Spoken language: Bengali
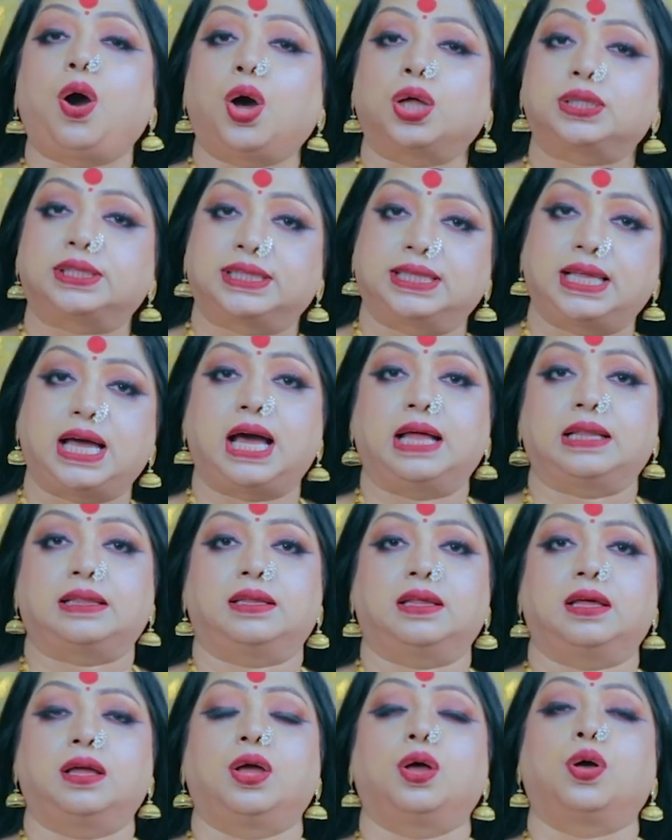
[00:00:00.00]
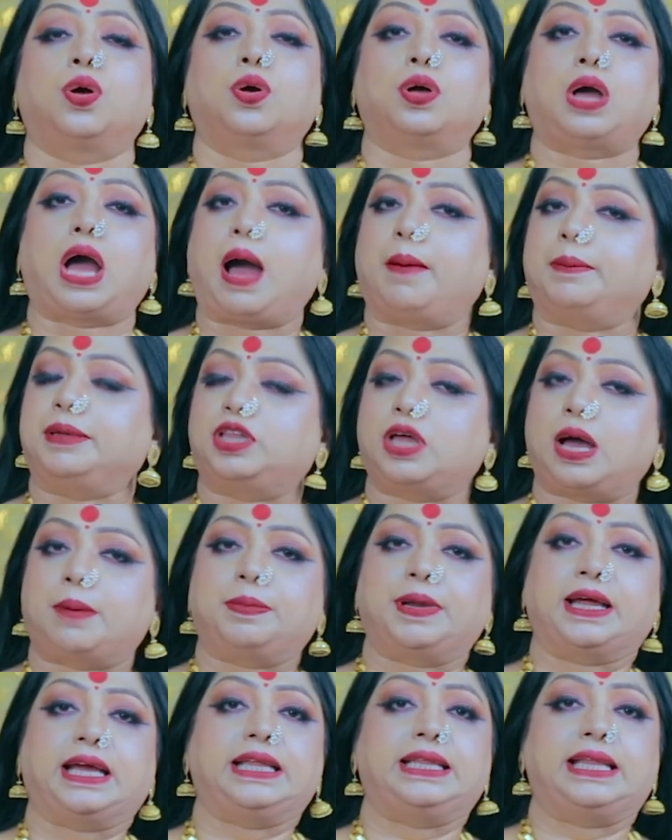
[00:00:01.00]
অর্থাৎ আমি তো
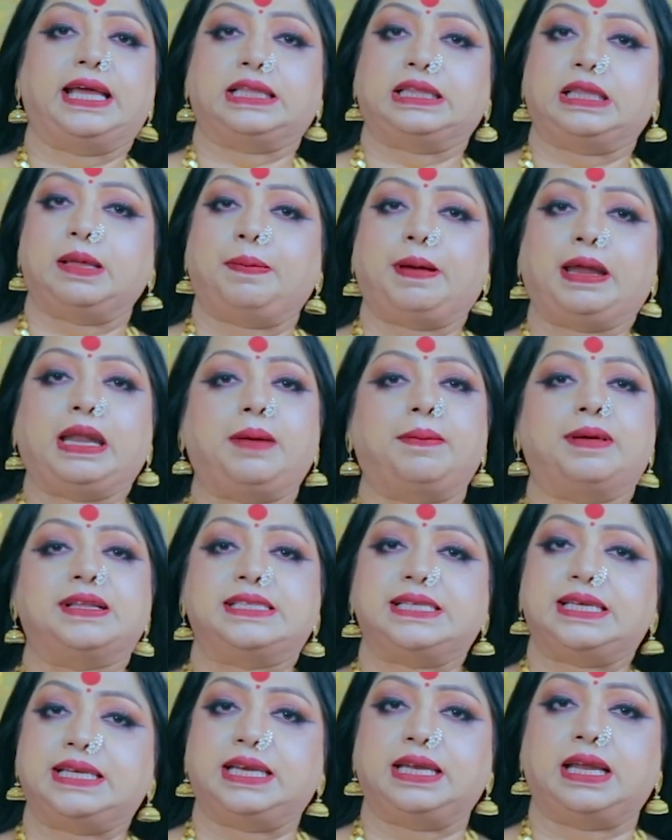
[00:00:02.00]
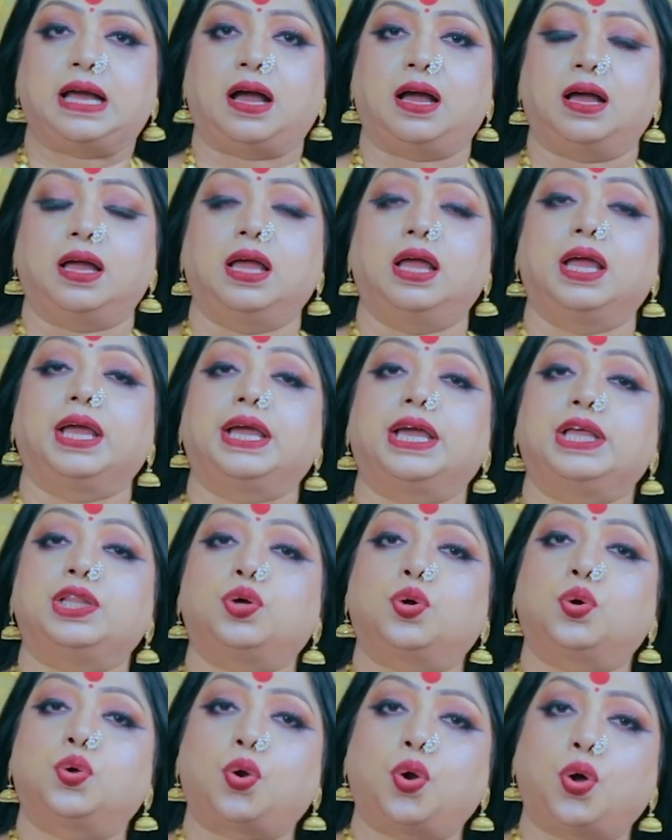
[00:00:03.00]
আপনাকে দেখতে পাই না বা চিনি না
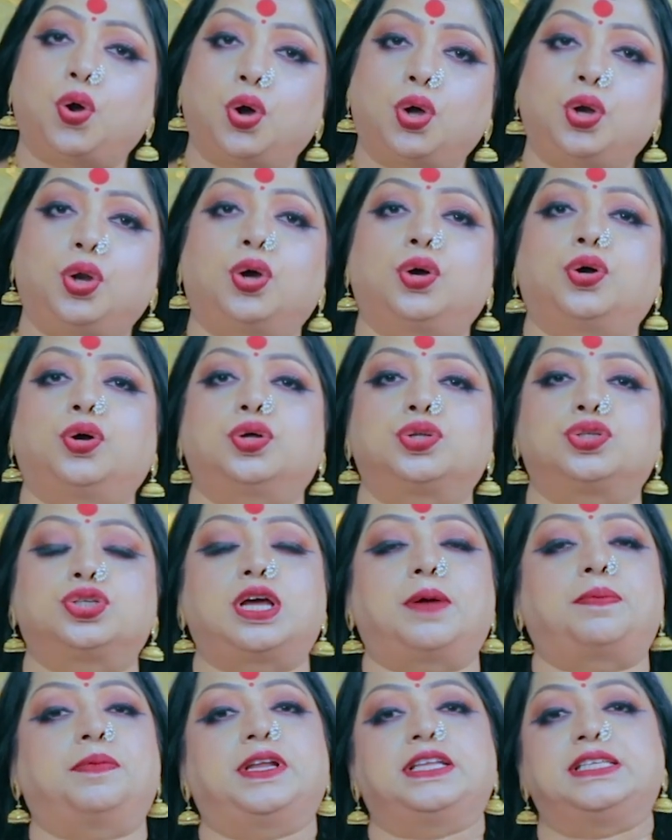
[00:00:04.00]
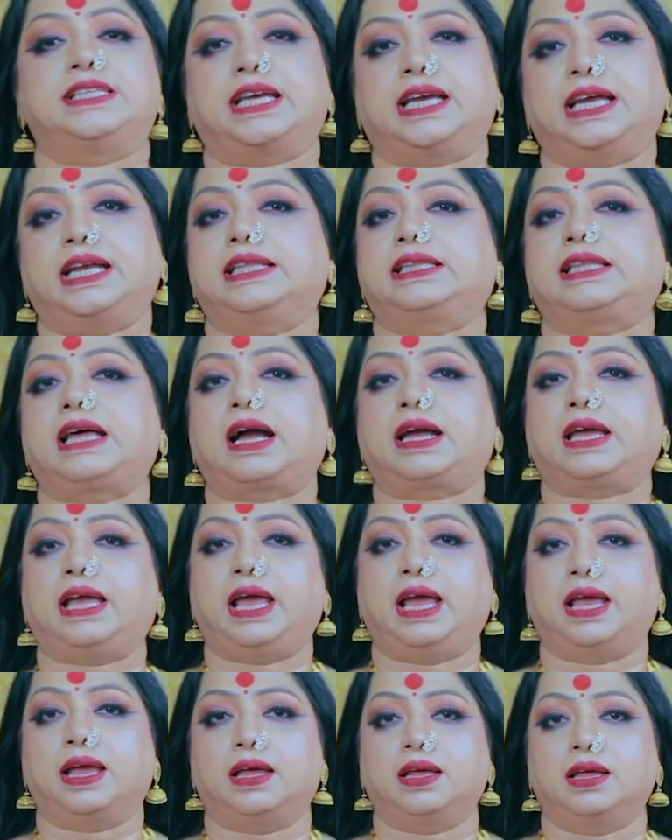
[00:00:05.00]
কিন্তু গ্রহ নক্ষত্র আপনার যেখানে
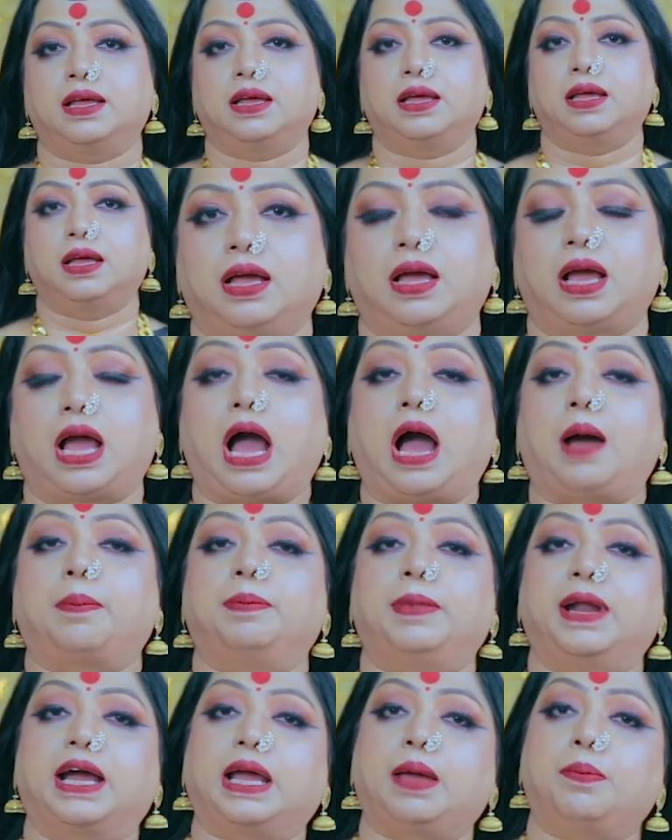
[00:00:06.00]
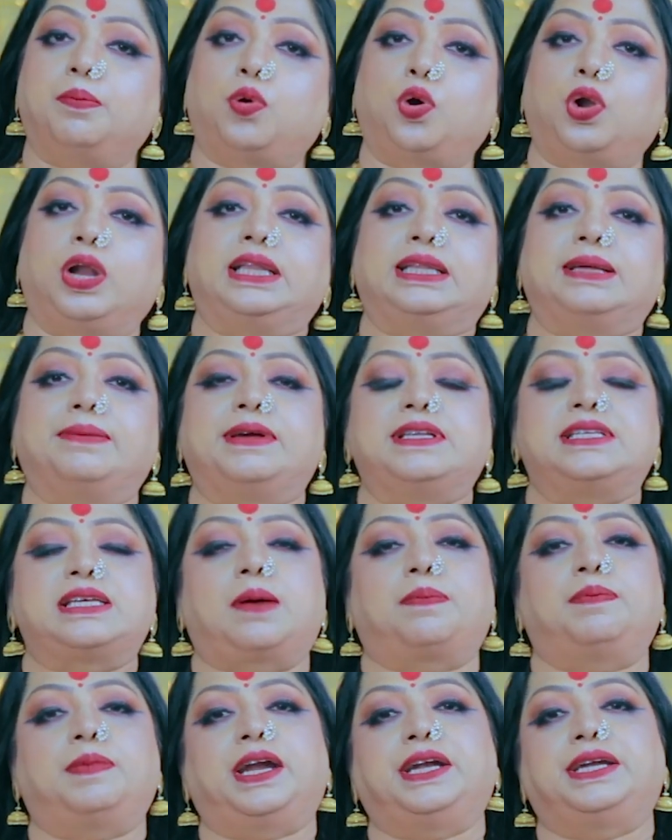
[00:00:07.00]
থাকে আপনাকে বলে দেবে যে
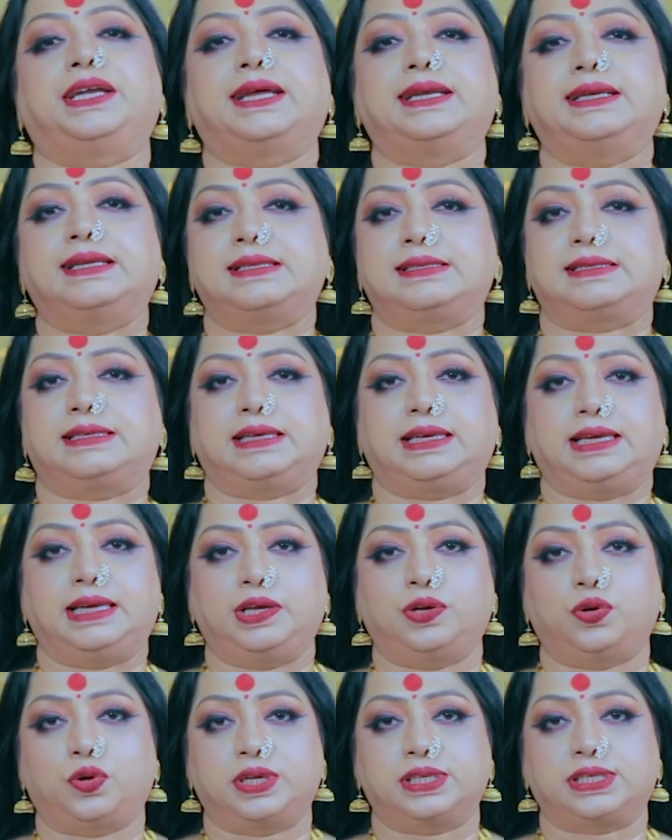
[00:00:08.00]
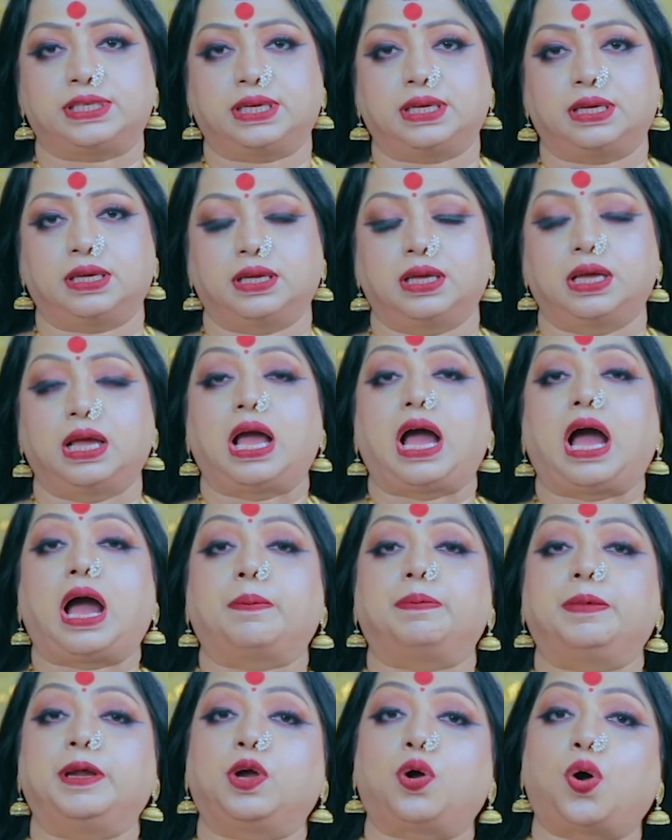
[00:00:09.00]
আপনার টেন্ডেন্সি কি রয়েছে
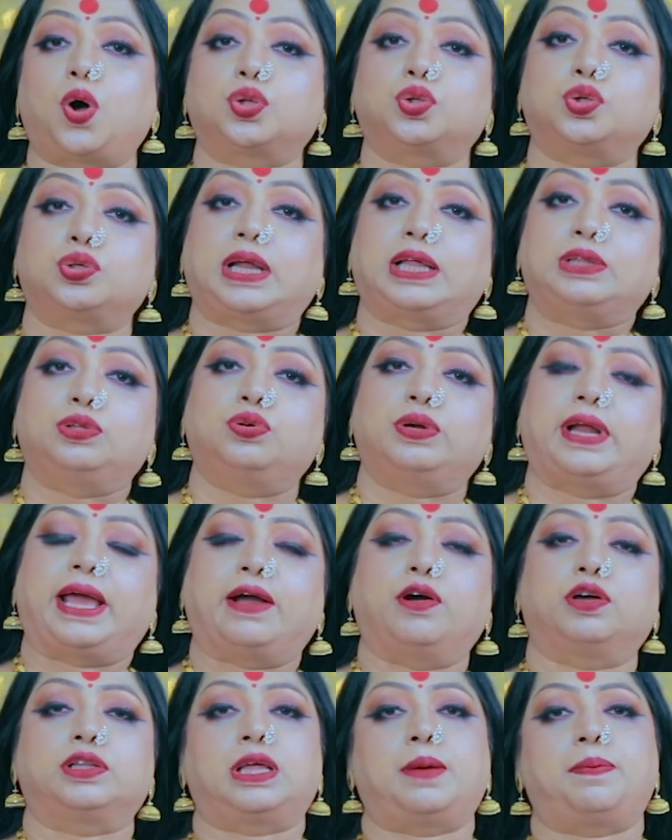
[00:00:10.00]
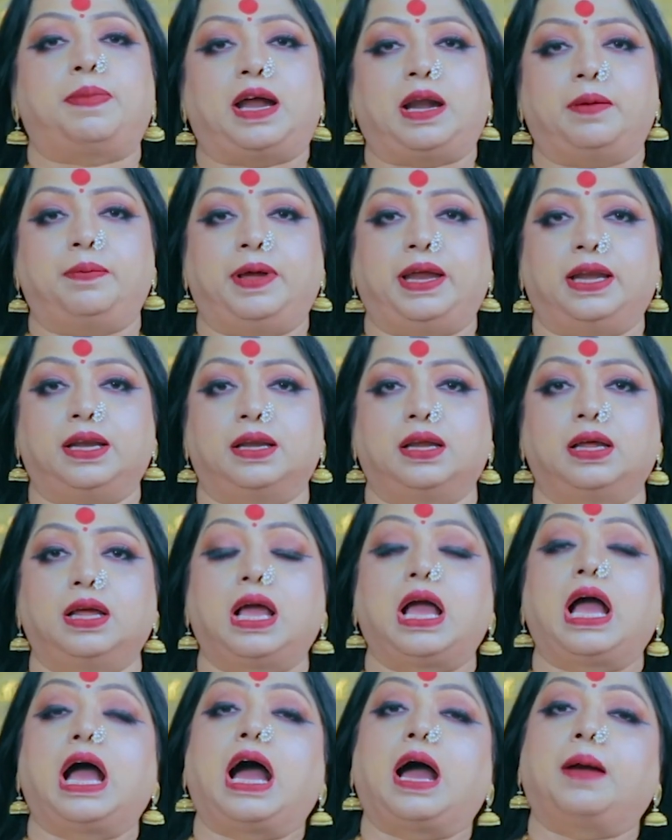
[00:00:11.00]
আপনি কতটা দূর এগোতে পারবেন
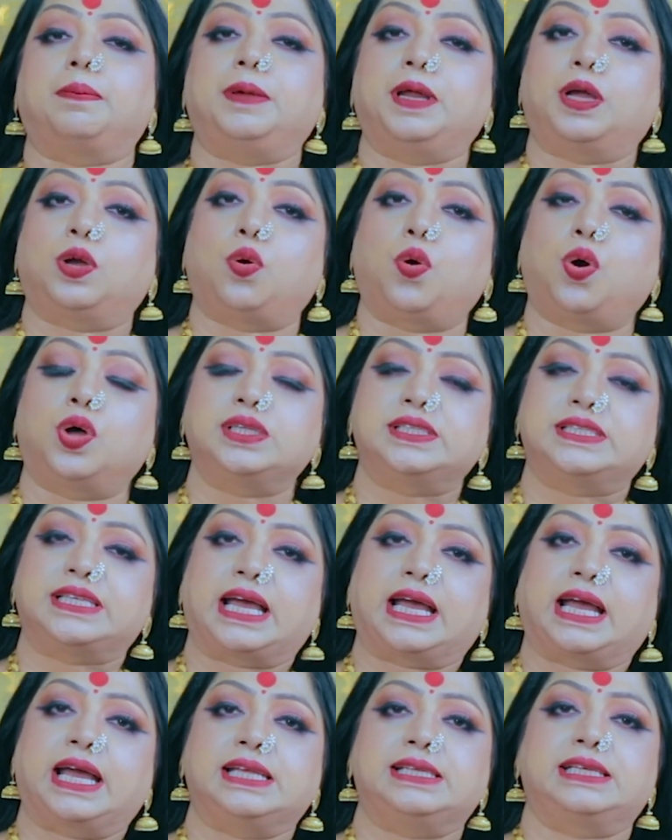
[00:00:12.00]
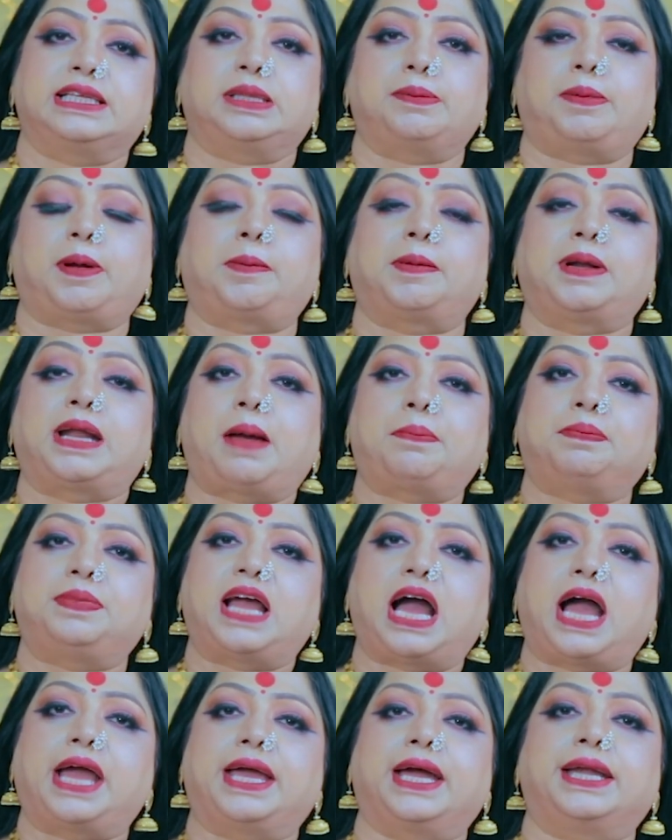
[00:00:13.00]
আপনি কোন জায়গায় যেতে পারবেন আপনি
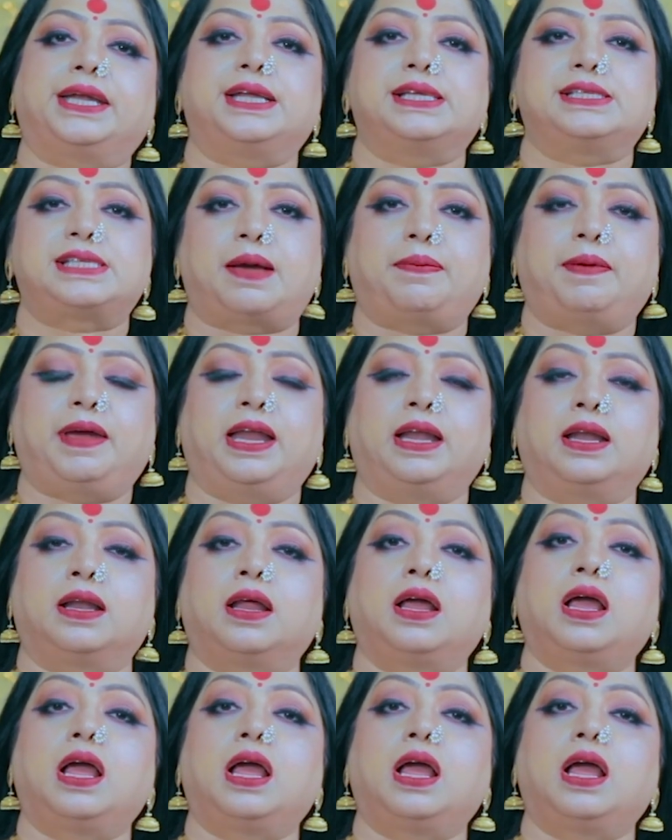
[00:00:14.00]
আইআইটি যাবেন